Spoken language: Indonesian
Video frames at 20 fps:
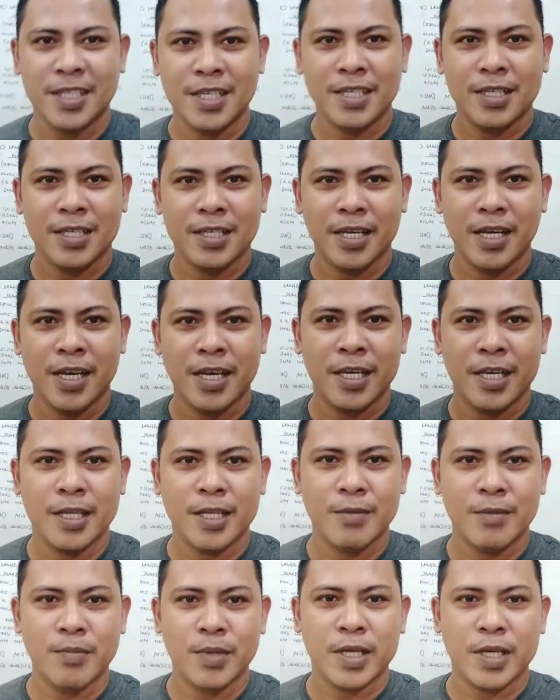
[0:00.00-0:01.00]
Ini
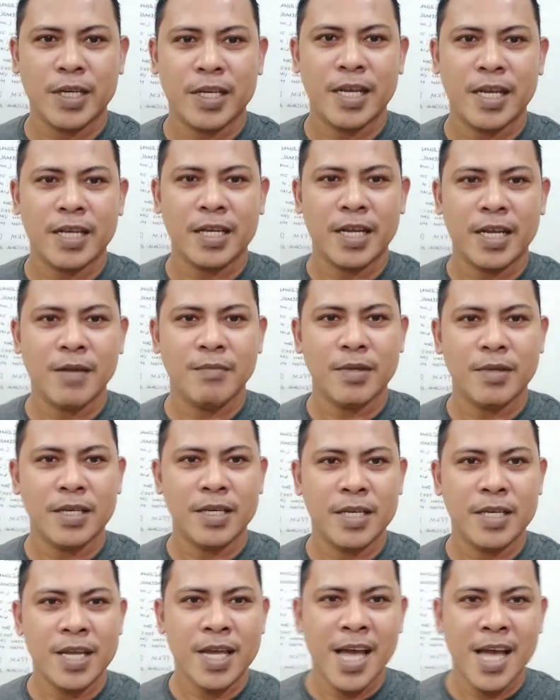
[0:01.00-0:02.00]
item eh, pekerjaan
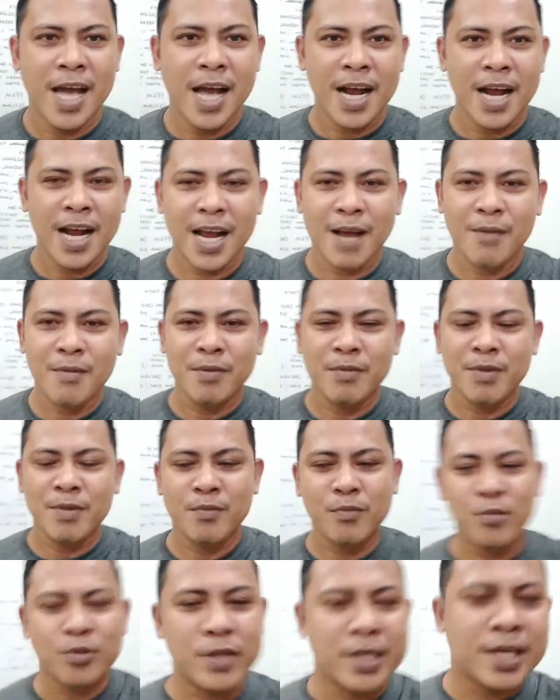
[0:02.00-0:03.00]
kami. Kami
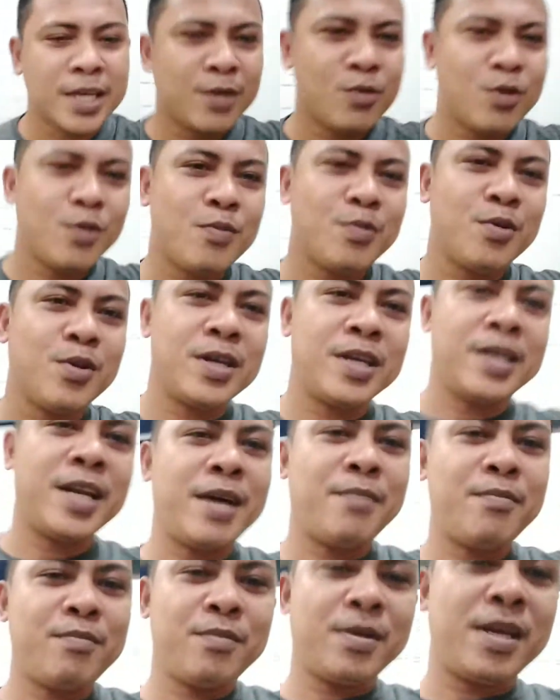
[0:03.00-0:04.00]
mempunyai 26
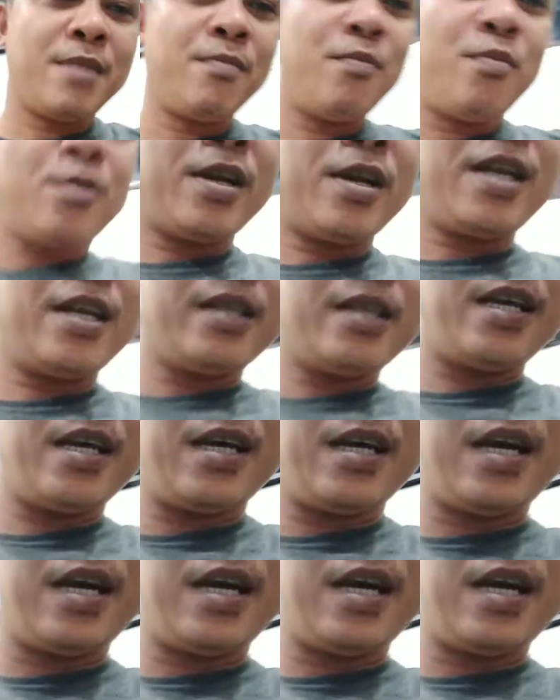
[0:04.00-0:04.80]
laporan yang